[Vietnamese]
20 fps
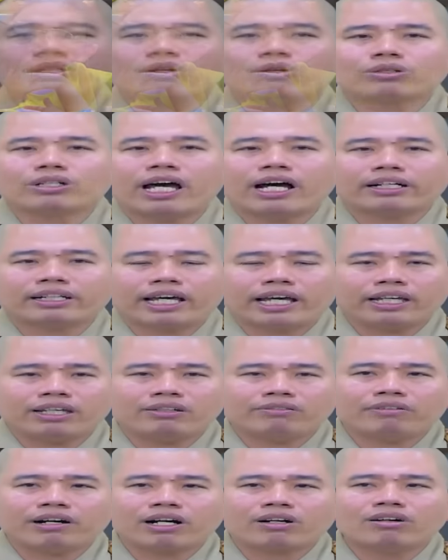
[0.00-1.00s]
trong cái cuộc đời
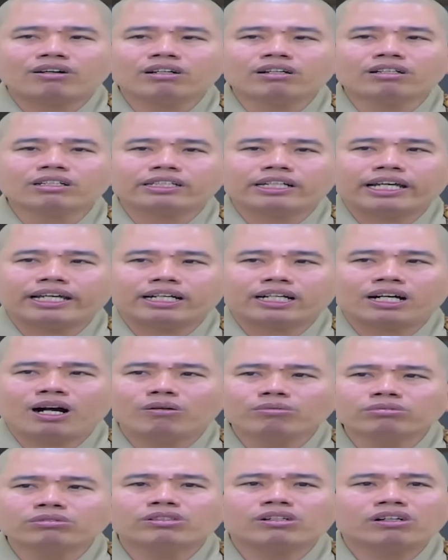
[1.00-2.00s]
này và con người này
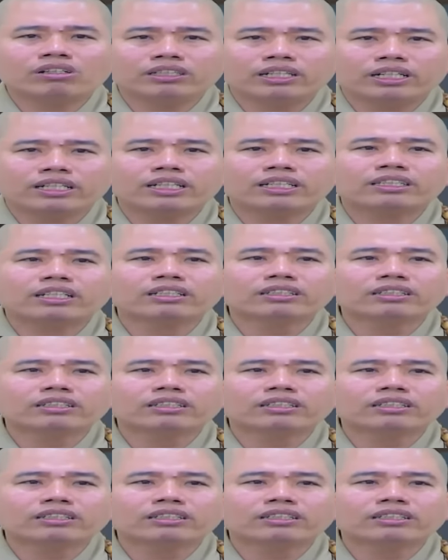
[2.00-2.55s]
không có những cái